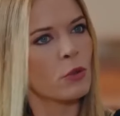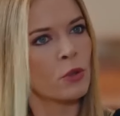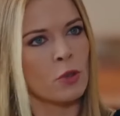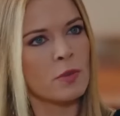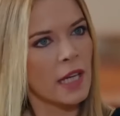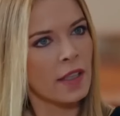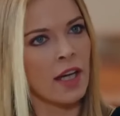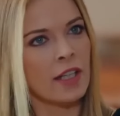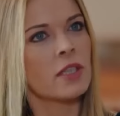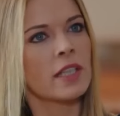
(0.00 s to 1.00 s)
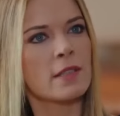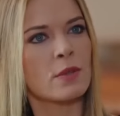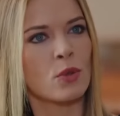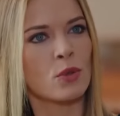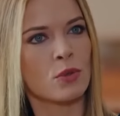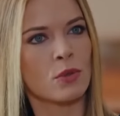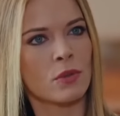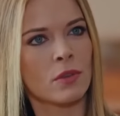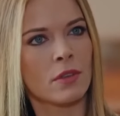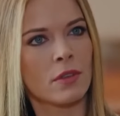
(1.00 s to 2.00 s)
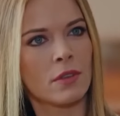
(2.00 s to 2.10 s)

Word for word: Y por lo visto, tú quieres que ella te seduzca.